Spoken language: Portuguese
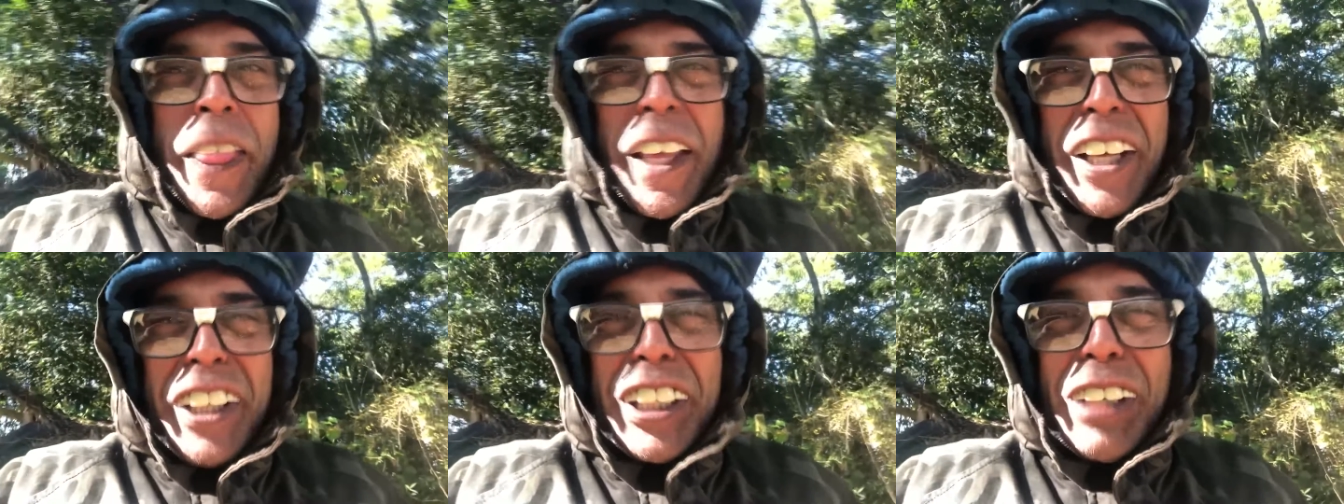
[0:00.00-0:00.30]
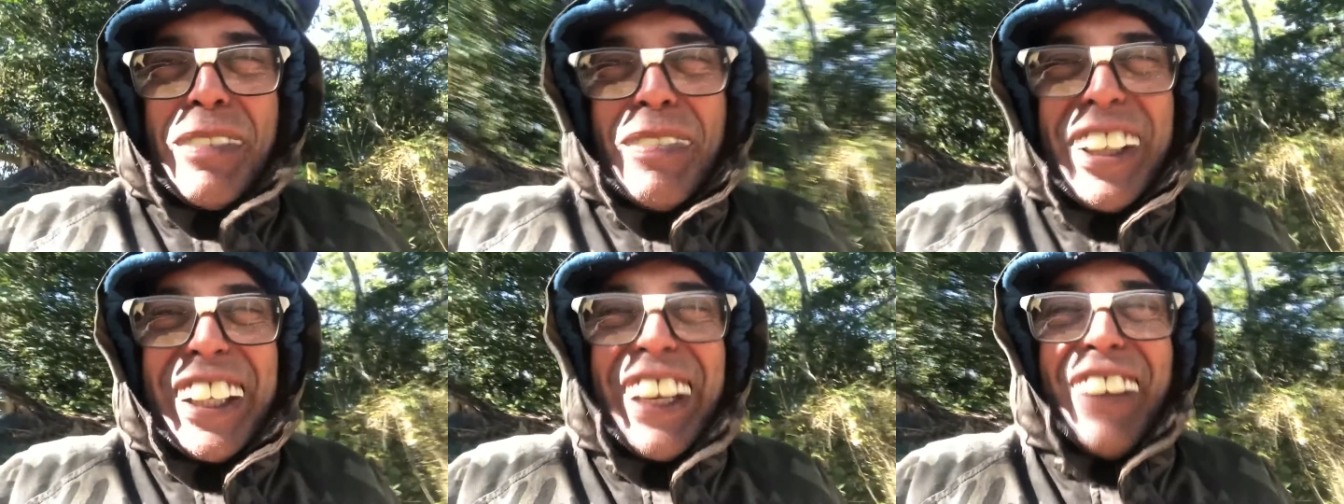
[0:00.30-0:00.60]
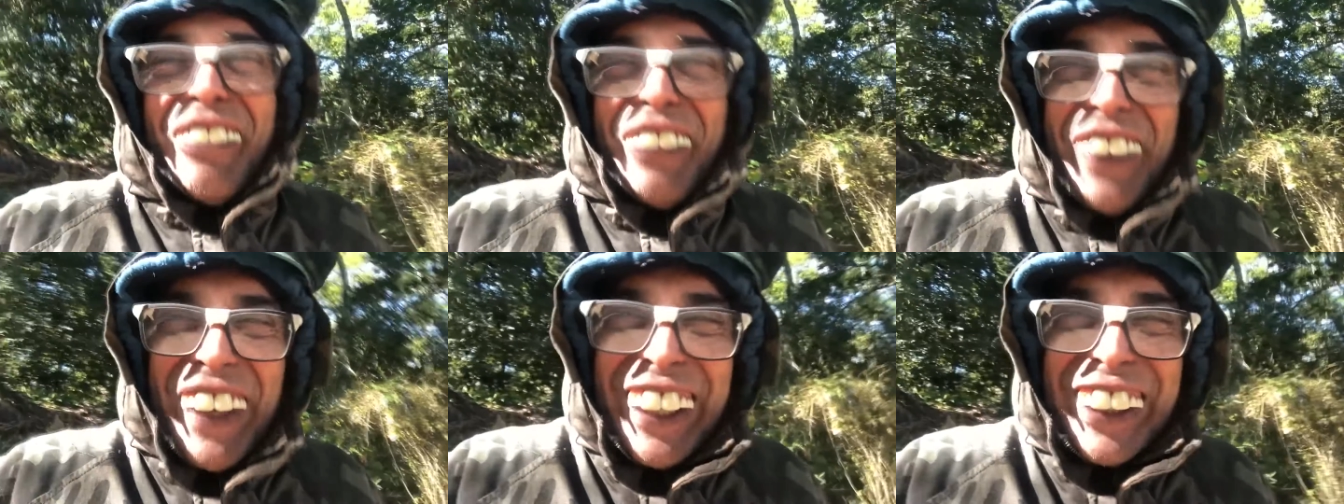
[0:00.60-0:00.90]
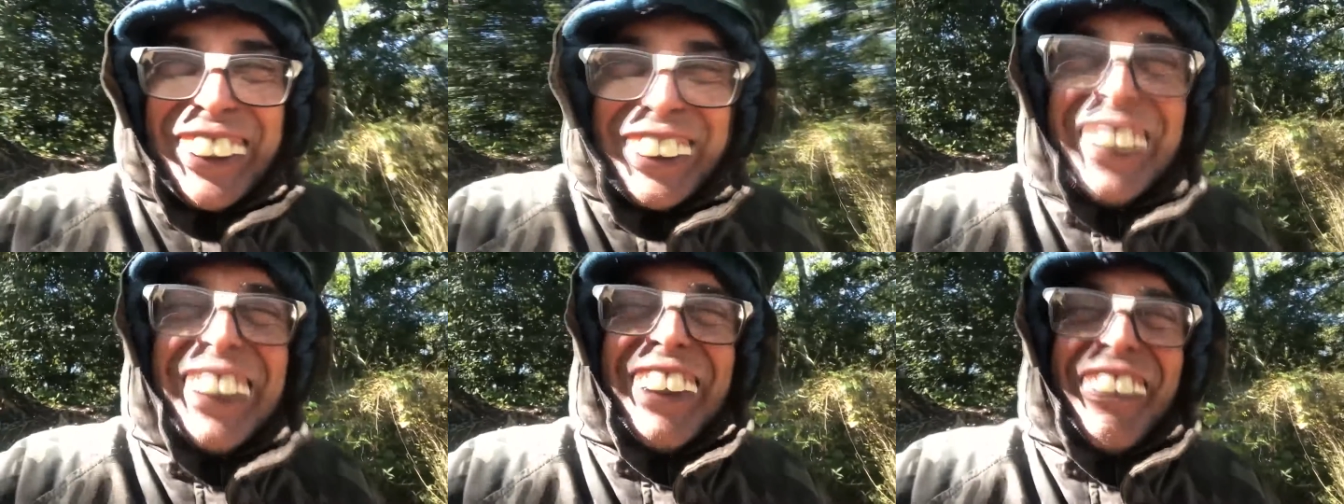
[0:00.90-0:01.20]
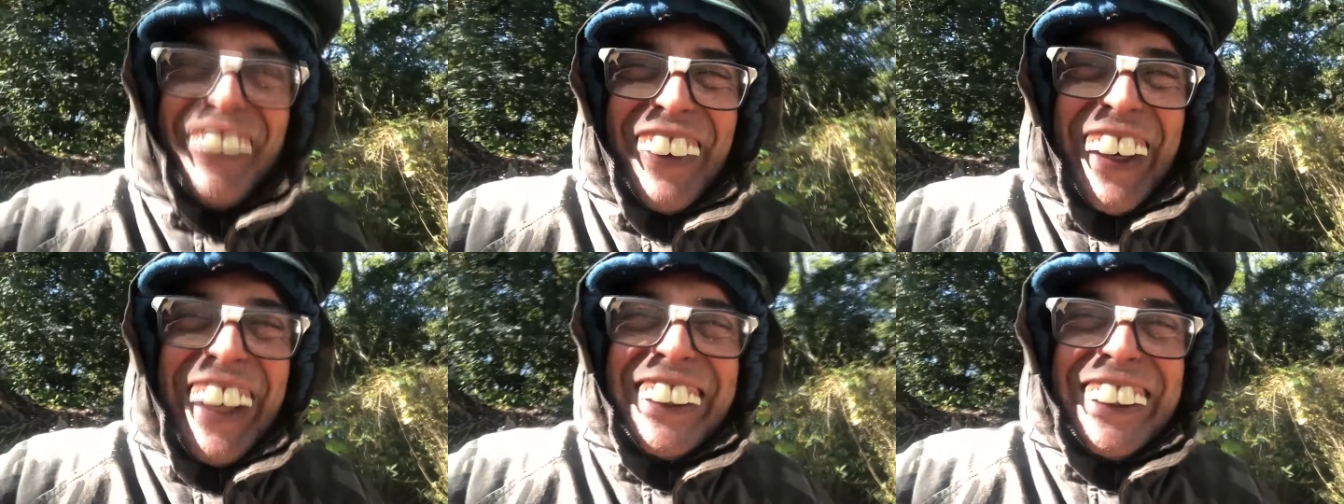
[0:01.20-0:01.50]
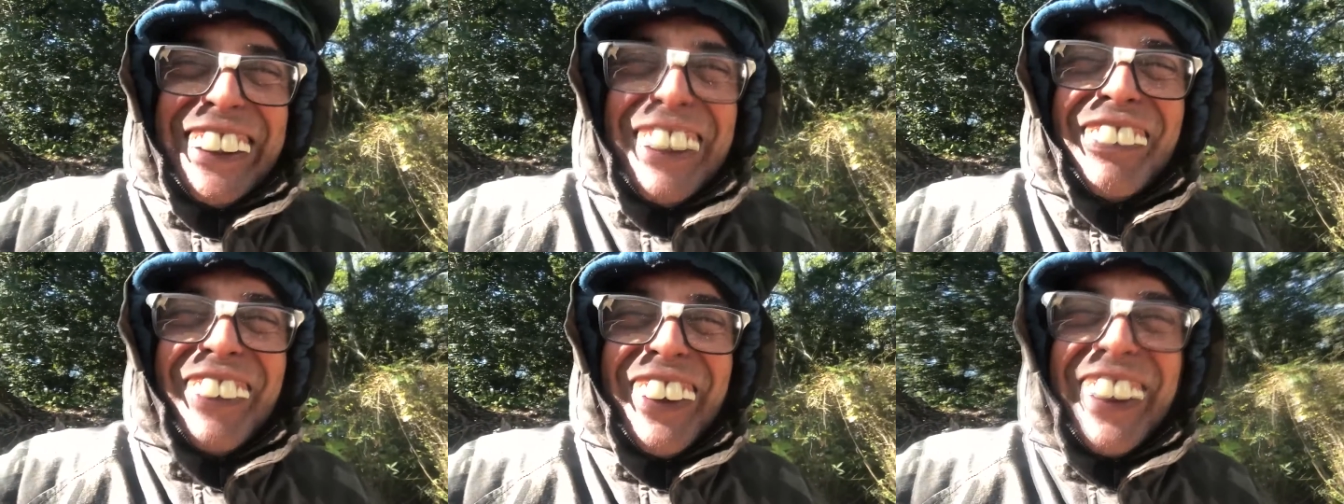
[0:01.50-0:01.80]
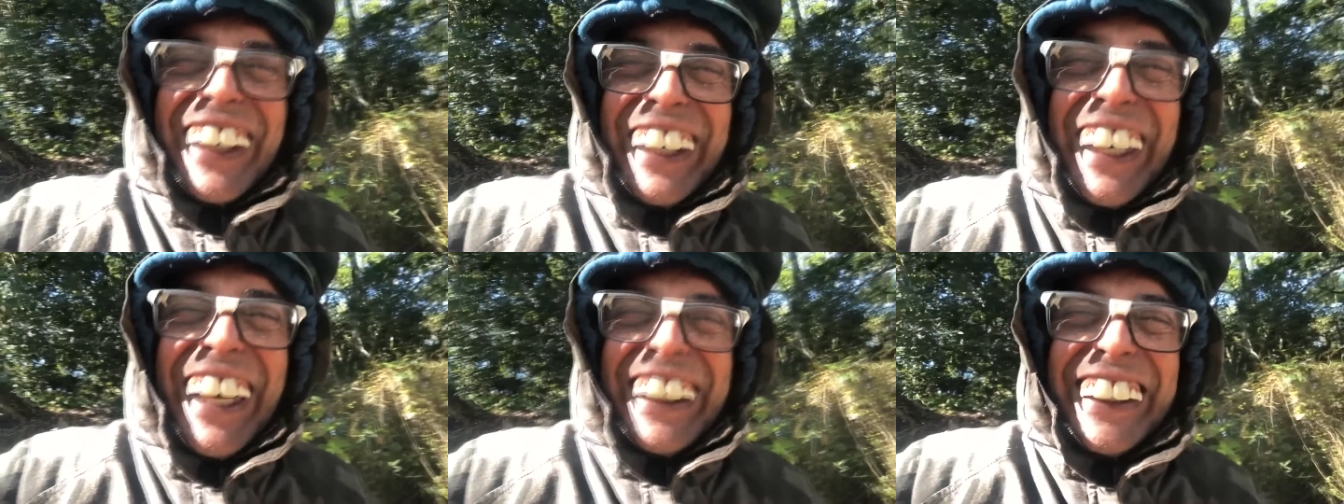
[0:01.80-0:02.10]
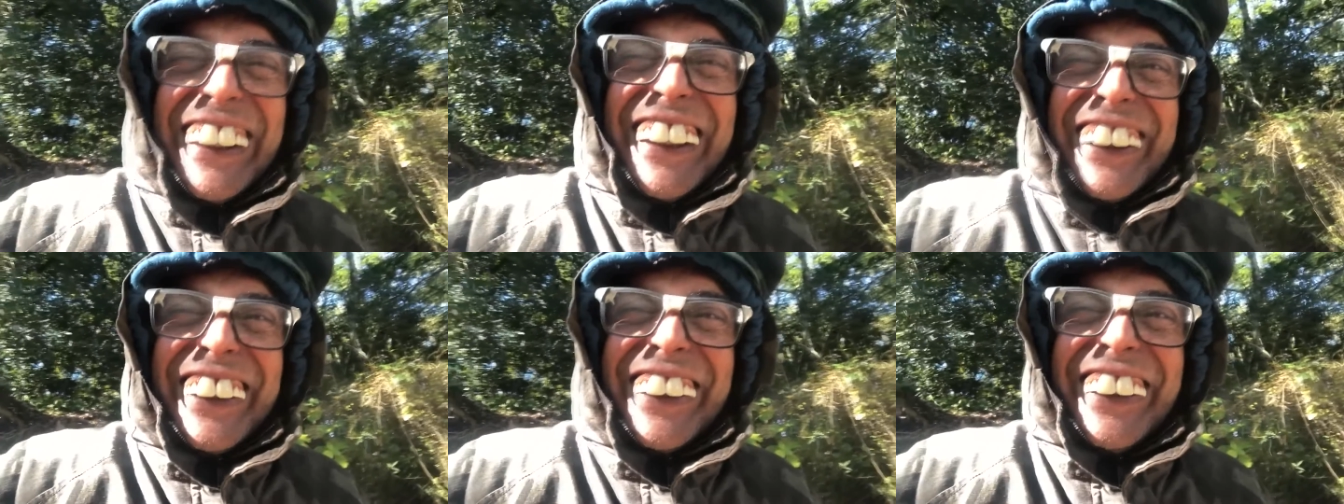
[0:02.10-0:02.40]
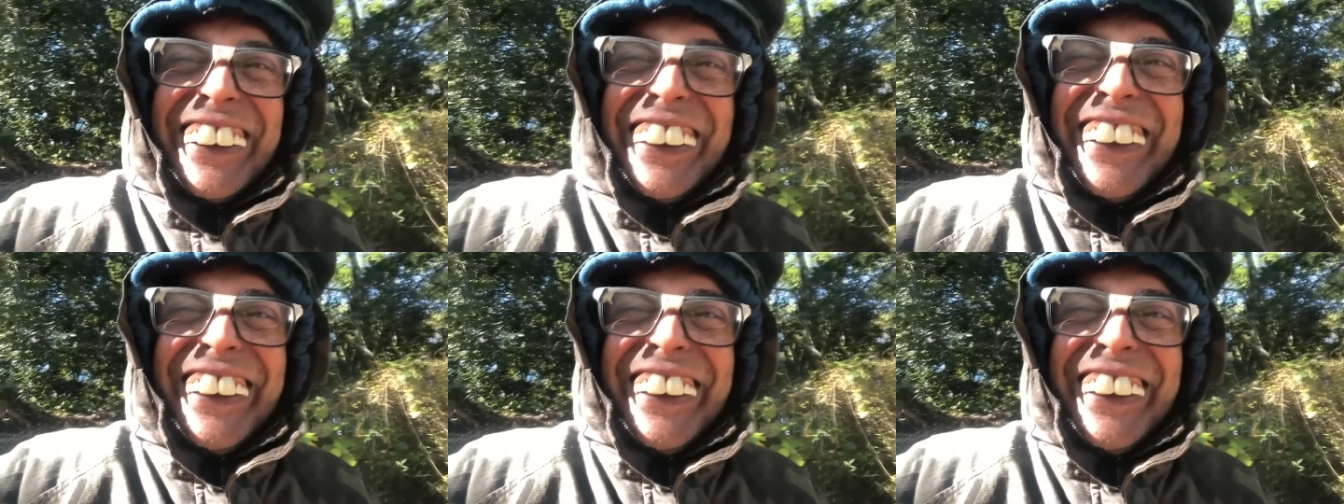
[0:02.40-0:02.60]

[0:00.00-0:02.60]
Estamos apenas num debate democrático.